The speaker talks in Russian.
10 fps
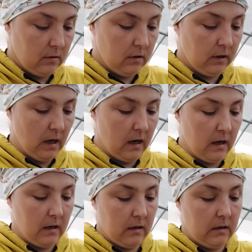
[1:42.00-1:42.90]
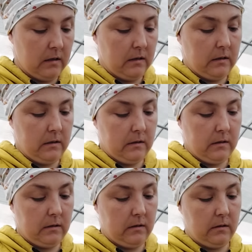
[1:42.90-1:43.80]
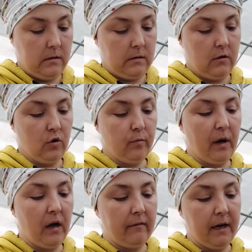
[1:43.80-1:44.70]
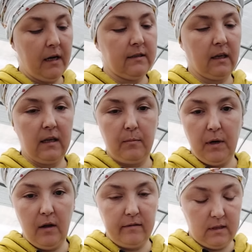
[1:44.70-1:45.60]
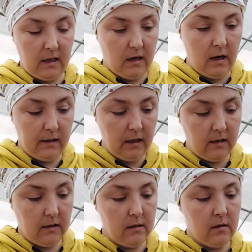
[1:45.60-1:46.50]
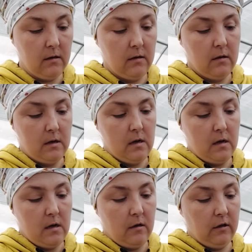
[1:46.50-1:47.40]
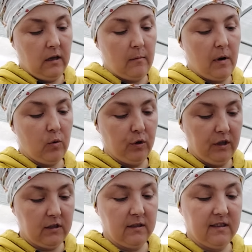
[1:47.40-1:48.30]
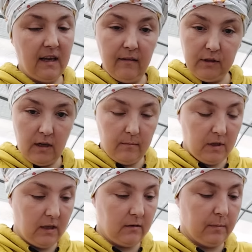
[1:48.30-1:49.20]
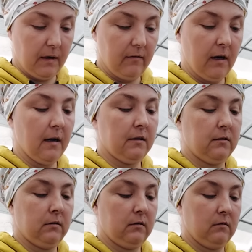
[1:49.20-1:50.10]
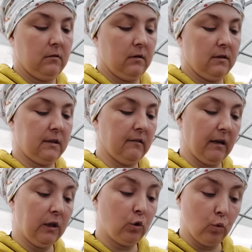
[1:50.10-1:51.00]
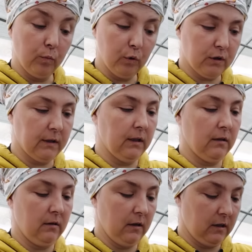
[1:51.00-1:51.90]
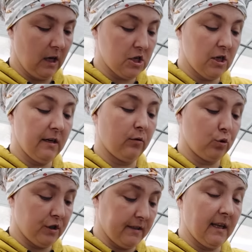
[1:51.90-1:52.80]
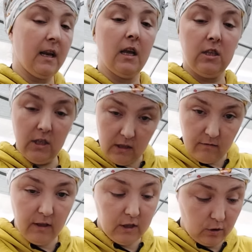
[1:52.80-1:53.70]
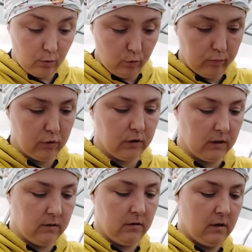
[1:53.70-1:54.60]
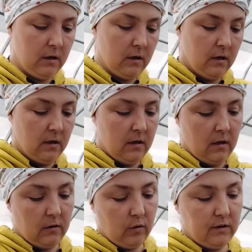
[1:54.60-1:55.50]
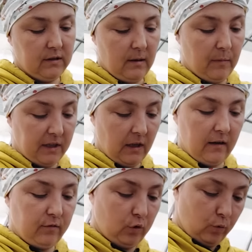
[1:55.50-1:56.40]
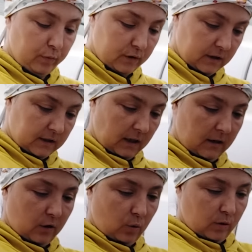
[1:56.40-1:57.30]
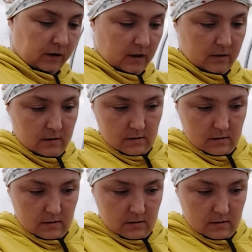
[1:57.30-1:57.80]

я, грубо говоря, их закрепляю в стаканах. Я могу, если завтра мне отправлять, э, сделать тубусы и даже их уже зарядить в эти тубусы то есть замотать в тубус из картона,